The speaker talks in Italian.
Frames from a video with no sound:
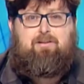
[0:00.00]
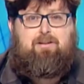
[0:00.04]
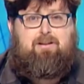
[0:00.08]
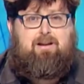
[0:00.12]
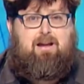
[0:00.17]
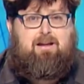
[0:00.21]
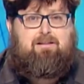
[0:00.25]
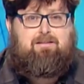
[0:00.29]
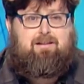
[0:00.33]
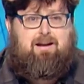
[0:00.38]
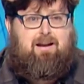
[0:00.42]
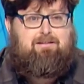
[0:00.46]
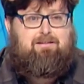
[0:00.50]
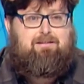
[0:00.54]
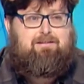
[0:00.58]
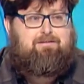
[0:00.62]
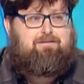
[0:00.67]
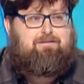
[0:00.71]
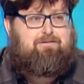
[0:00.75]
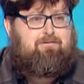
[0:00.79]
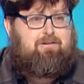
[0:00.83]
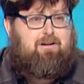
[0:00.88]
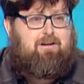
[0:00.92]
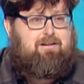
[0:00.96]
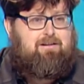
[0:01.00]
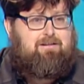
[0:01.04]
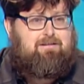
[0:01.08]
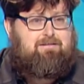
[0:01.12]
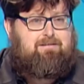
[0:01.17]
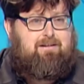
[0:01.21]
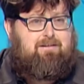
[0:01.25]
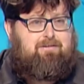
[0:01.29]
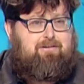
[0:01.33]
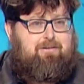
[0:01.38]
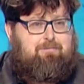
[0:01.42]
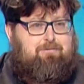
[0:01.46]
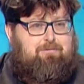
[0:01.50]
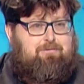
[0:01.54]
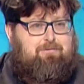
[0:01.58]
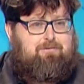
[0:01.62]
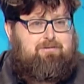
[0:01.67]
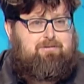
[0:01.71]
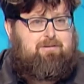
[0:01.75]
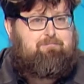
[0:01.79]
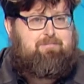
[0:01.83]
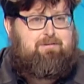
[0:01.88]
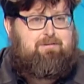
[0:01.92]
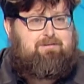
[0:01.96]
definirei tradizionalista, diciamo.
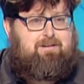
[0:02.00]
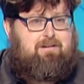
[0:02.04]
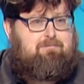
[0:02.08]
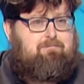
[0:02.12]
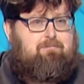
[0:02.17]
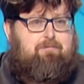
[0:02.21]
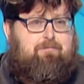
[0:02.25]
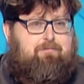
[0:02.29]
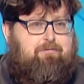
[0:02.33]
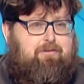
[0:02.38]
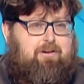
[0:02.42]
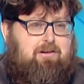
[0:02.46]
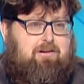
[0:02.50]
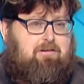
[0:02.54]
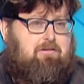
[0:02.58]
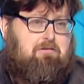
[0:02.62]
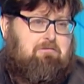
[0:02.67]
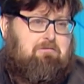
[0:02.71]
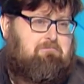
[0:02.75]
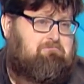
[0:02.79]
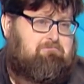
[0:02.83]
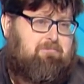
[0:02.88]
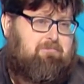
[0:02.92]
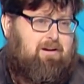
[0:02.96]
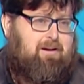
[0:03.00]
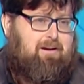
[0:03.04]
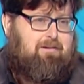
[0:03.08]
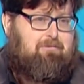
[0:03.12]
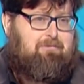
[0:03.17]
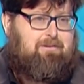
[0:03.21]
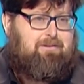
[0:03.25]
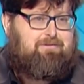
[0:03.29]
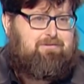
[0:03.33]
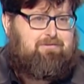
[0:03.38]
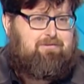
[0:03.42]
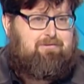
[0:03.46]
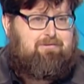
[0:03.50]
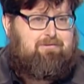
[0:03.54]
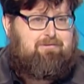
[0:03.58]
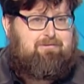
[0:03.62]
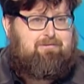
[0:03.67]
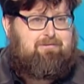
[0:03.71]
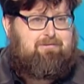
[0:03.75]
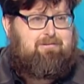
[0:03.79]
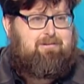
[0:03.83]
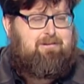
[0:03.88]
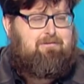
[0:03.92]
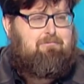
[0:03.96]
sono sempre stato un figlio e
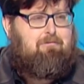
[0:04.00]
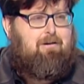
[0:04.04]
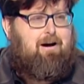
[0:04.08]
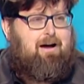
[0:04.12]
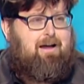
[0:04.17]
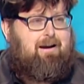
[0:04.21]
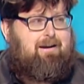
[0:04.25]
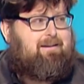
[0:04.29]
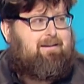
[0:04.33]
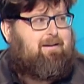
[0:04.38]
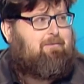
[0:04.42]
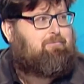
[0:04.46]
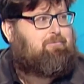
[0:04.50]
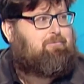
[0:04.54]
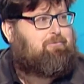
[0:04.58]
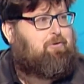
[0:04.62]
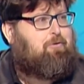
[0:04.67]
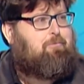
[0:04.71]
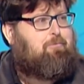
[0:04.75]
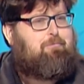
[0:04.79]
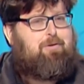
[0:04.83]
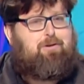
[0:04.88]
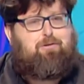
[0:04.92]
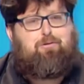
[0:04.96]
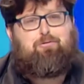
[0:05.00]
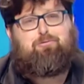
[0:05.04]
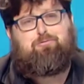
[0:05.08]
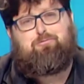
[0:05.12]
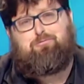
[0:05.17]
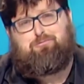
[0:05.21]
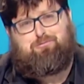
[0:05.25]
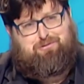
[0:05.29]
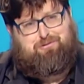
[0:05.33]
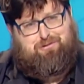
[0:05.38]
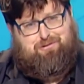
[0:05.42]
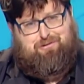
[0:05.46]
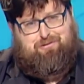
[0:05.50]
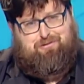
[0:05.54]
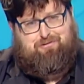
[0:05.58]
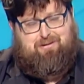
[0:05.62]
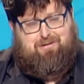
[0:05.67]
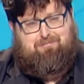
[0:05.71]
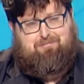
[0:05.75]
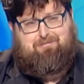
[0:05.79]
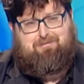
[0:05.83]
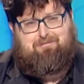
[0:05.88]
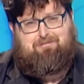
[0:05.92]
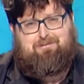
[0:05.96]
questo riguarda più o meno tutti
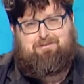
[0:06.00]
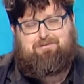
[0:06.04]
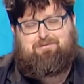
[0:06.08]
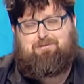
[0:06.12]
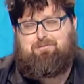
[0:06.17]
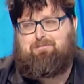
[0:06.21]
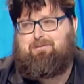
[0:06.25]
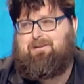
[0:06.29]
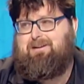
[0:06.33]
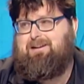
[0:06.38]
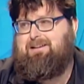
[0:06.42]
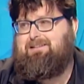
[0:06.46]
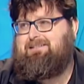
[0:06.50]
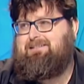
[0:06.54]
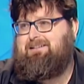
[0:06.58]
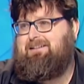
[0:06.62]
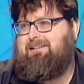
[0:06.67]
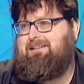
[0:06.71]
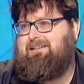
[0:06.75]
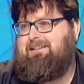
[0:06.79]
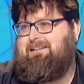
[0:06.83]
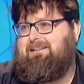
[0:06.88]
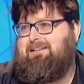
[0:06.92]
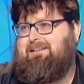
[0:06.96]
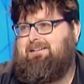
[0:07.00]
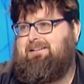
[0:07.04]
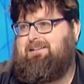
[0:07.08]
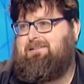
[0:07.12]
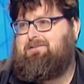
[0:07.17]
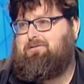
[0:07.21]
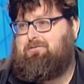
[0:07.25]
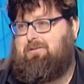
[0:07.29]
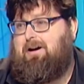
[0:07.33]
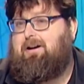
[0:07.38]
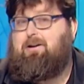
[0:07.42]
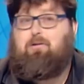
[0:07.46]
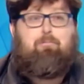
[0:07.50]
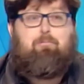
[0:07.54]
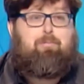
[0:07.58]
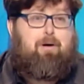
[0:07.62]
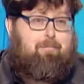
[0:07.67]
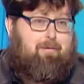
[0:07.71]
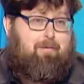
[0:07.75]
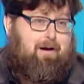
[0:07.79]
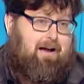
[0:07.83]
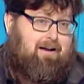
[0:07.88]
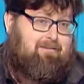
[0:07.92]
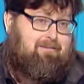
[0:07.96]
diciamo, in questo paese sono anche un
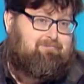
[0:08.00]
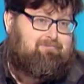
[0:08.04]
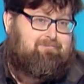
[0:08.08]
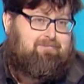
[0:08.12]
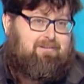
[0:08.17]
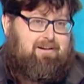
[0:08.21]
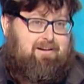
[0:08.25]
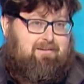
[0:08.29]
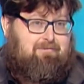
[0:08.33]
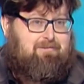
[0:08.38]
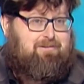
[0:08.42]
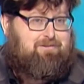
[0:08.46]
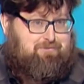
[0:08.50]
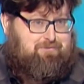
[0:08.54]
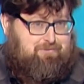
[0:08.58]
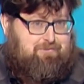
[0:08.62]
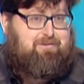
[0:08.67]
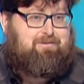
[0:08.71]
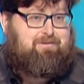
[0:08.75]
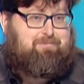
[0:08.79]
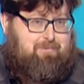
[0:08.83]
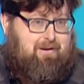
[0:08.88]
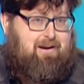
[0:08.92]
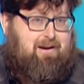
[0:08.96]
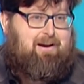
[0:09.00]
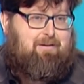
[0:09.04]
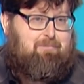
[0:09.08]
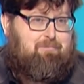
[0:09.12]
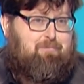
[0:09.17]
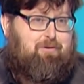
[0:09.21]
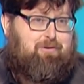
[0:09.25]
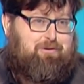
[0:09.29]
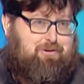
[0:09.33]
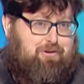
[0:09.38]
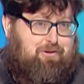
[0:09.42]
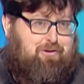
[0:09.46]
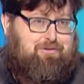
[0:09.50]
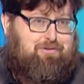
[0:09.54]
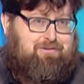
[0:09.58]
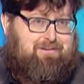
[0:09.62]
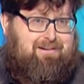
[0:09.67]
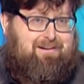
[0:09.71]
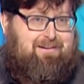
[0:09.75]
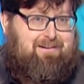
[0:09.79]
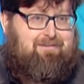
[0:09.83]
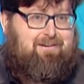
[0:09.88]
papà e questo ti spiega un po' di cose